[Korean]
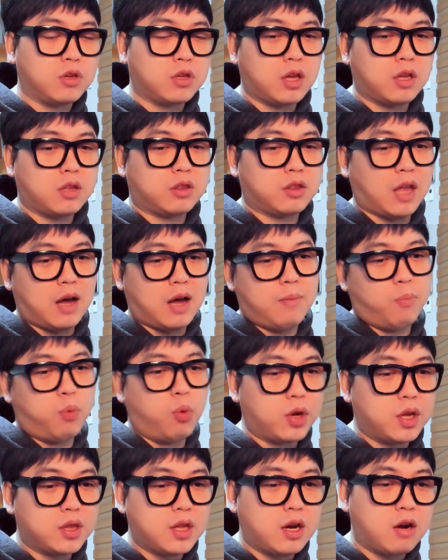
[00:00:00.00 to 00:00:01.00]
이게 다
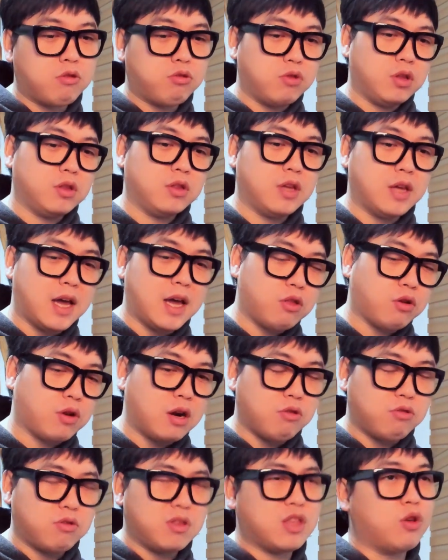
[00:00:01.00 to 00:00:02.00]
보게 될 수 있는
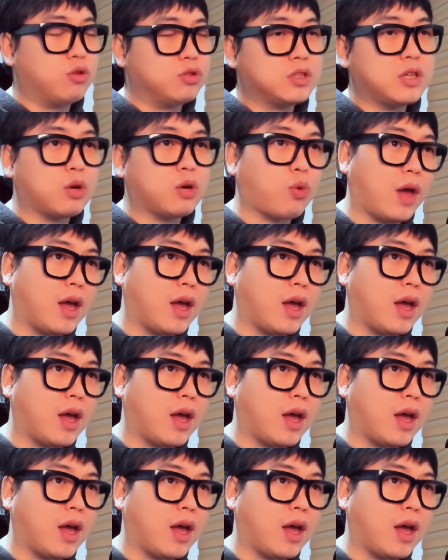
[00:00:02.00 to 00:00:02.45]
해석할 수 있는 여지가